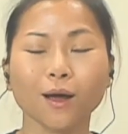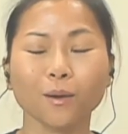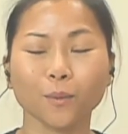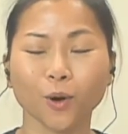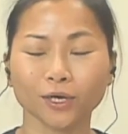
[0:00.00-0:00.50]

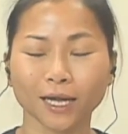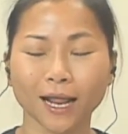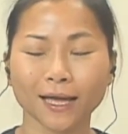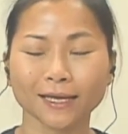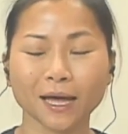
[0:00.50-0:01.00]
ผ่อนค
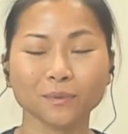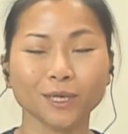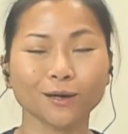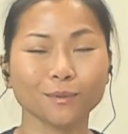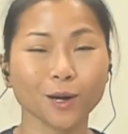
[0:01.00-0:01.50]
ลายกล้ามเนื้อ
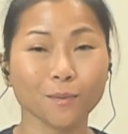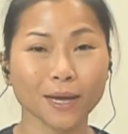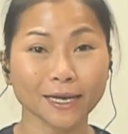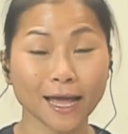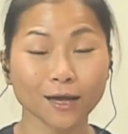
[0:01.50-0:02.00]
รอบๆใบ
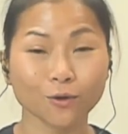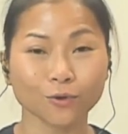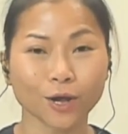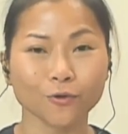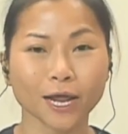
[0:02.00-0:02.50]
หน้าของ
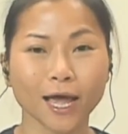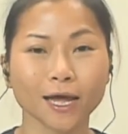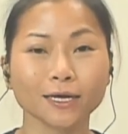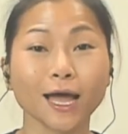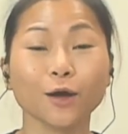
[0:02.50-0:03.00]
เรานะ
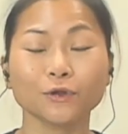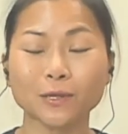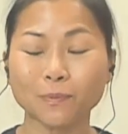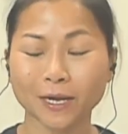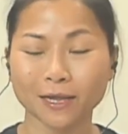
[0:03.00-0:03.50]
คราวนี้
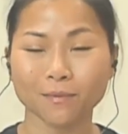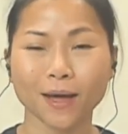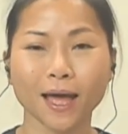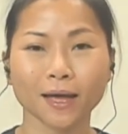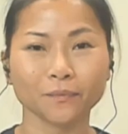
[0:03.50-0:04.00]
เปลี่ยน
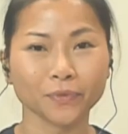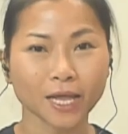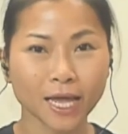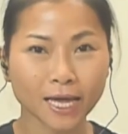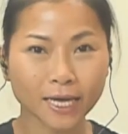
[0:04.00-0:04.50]
บ้าง
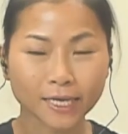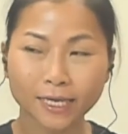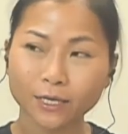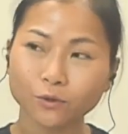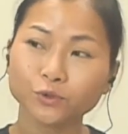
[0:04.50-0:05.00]

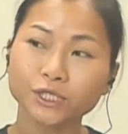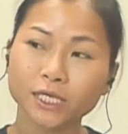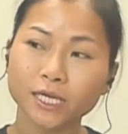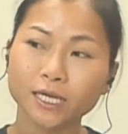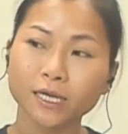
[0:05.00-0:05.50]
นิ้ว
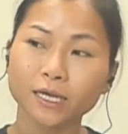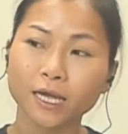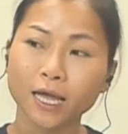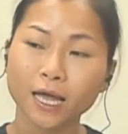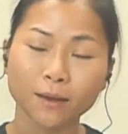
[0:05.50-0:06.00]
ชี้
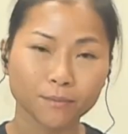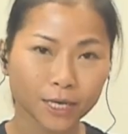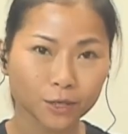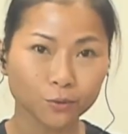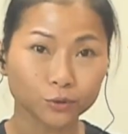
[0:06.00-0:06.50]
มา
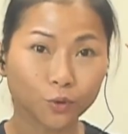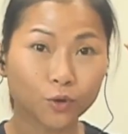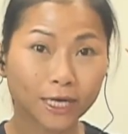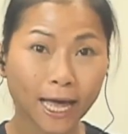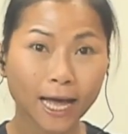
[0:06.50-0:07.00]
อยู่ตรง
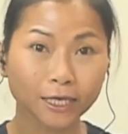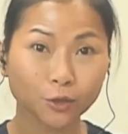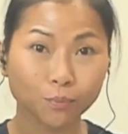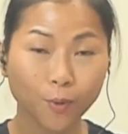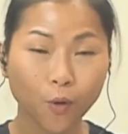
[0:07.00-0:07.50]
กลางนิ้ว
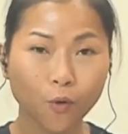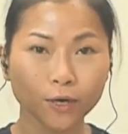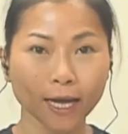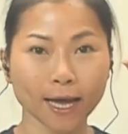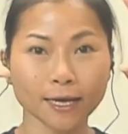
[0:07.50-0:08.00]
โป้ง
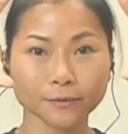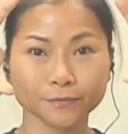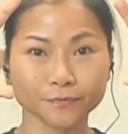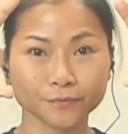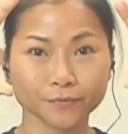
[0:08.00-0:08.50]
นะคะ
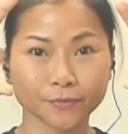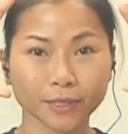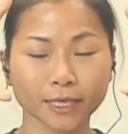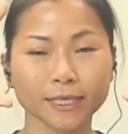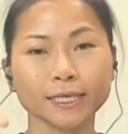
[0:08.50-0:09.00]

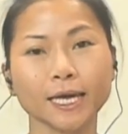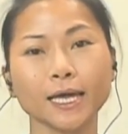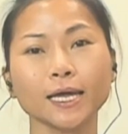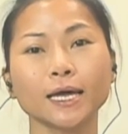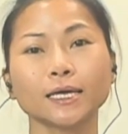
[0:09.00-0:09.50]
โอเค
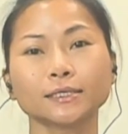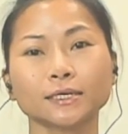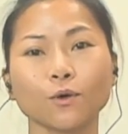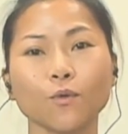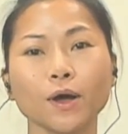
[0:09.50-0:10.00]
จะ
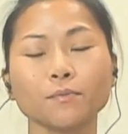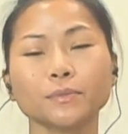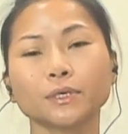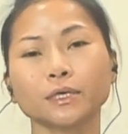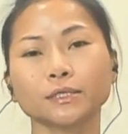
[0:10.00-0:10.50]
คว่ำ
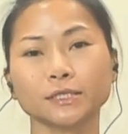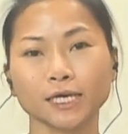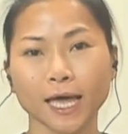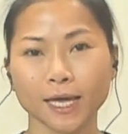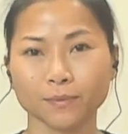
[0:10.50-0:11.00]
มือจะ
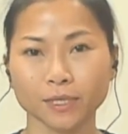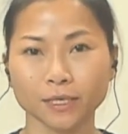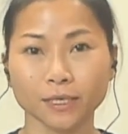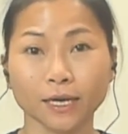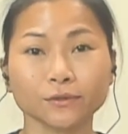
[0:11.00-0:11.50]
หงายมือ
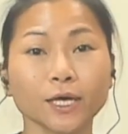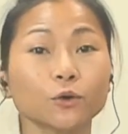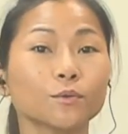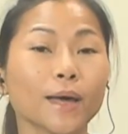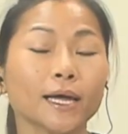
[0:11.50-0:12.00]
แล้วแต่คุ
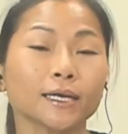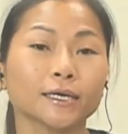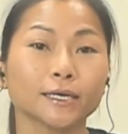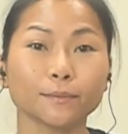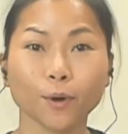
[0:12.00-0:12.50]
ณแม่เลย
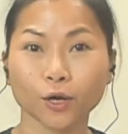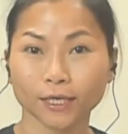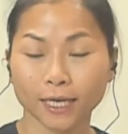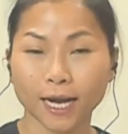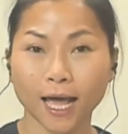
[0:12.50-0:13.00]
ผ่อน
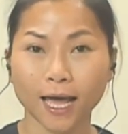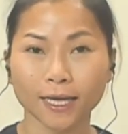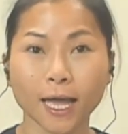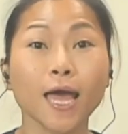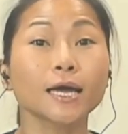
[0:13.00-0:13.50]
คลาย
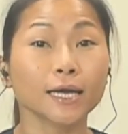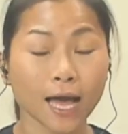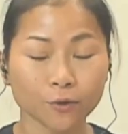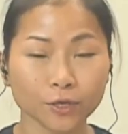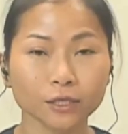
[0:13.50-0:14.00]
ครา
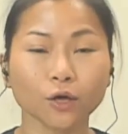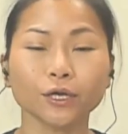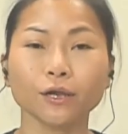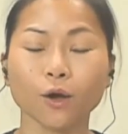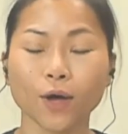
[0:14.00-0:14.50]
วนี้ตอน
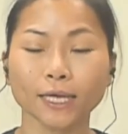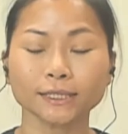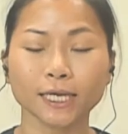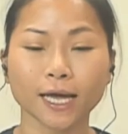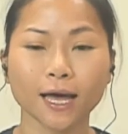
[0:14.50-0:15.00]
ที่เราหายใจ
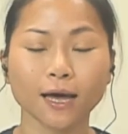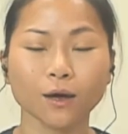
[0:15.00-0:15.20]
เข้า